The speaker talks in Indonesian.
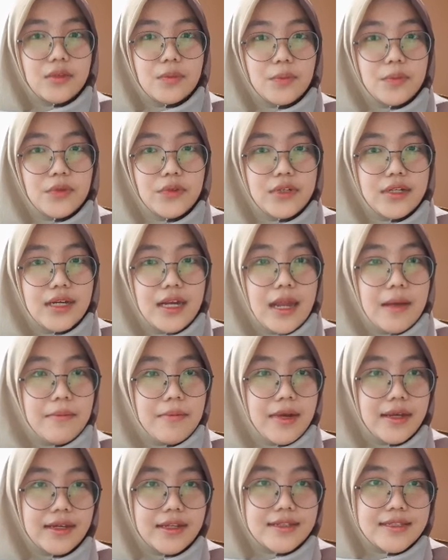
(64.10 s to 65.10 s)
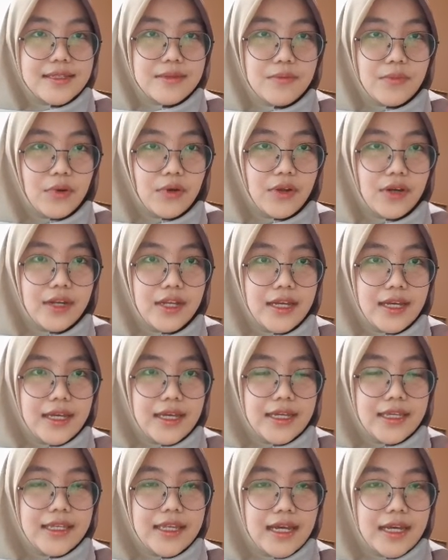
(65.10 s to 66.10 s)
ataupun lambang dan simbol
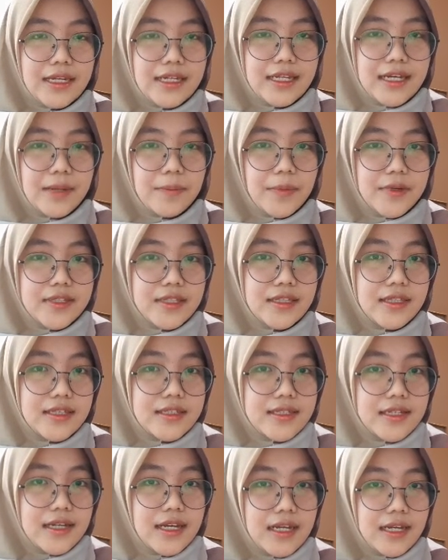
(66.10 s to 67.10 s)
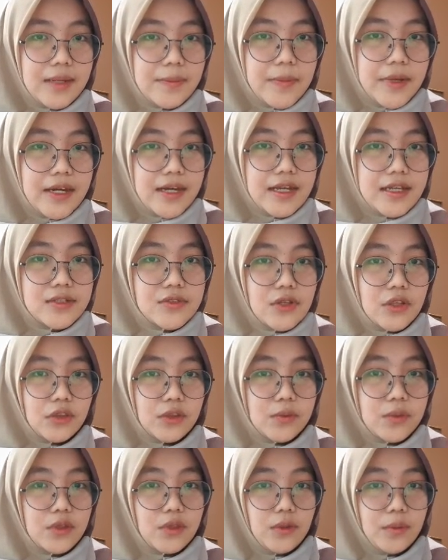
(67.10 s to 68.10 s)
yang direpresentasikan kepada
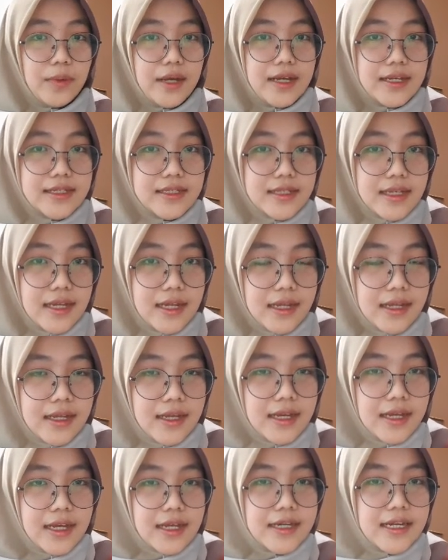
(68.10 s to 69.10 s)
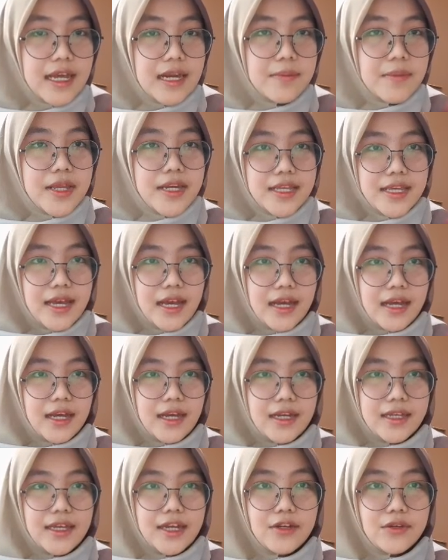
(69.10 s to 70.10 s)
suatu bentuk bahasa dan media
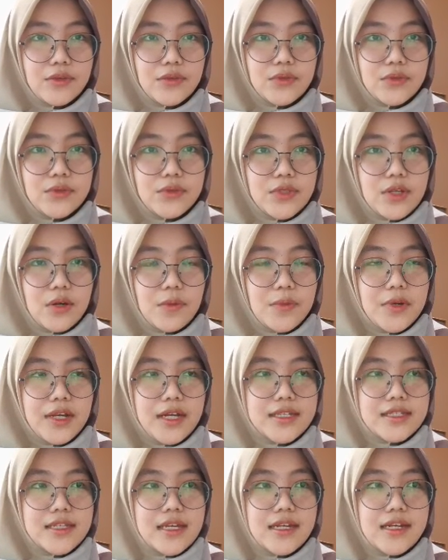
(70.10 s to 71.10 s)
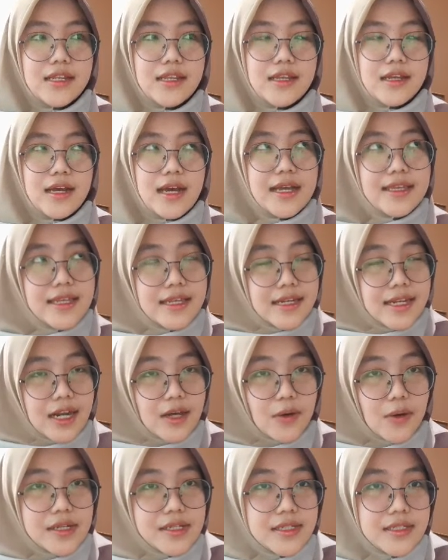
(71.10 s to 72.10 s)
yang dulunya komunikasi hanya
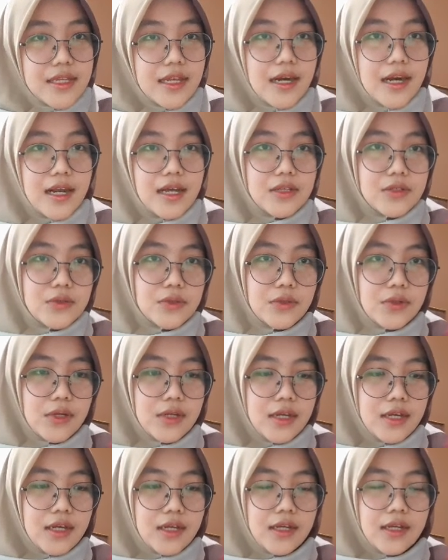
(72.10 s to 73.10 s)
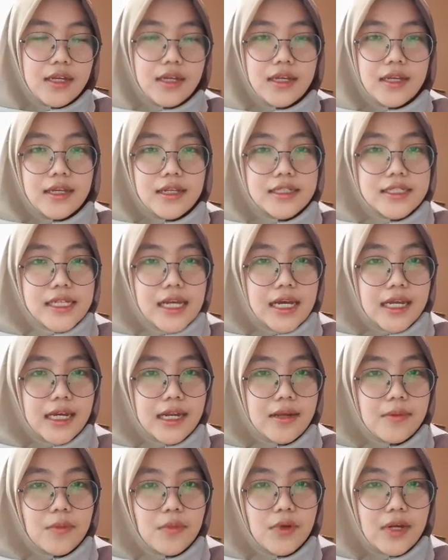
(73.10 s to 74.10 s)
dilakukan secara langsung
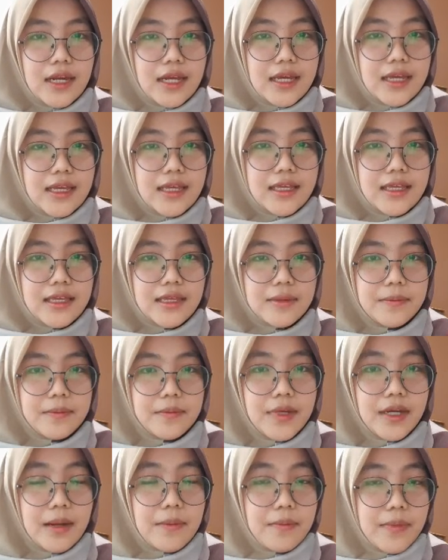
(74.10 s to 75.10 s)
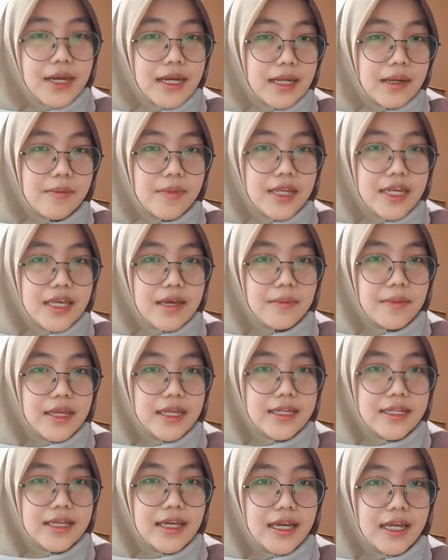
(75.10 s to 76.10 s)
sekarang mulai merambat ke
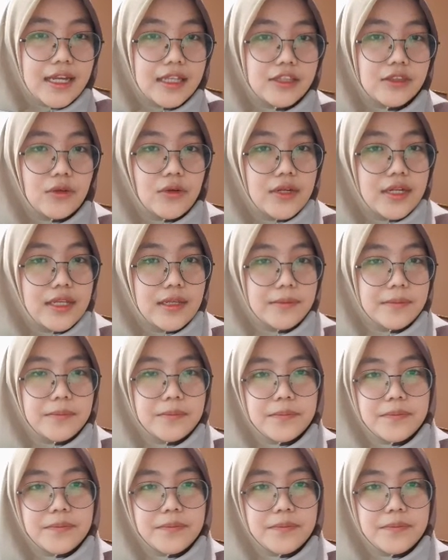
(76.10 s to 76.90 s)
media-media elektronik.